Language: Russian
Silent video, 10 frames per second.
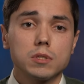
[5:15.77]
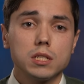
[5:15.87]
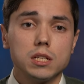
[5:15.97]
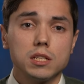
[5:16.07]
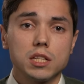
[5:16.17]

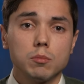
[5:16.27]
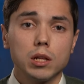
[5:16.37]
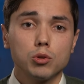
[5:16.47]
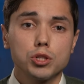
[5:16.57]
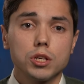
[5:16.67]
слизистой
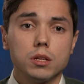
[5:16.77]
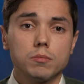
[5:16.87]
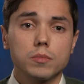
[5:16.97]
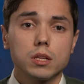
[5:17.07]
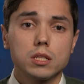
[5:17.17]
оболочки
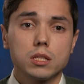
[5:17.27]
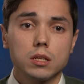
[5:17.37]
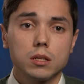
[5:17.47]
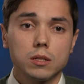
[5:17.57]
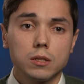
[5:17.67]
с
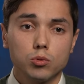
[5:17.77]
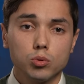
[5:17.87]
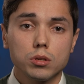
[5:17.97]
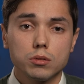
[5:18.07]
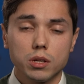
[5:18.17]
э,
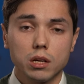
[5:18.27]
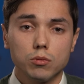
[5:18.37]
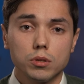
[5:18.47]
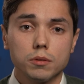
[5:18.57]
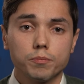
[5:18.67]

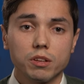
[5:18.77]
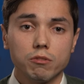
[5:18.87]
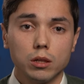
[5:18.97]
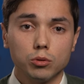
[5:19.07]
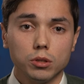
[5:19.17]
ультразвуковой
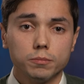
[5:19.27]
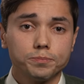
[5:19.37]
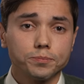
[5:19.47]
волной.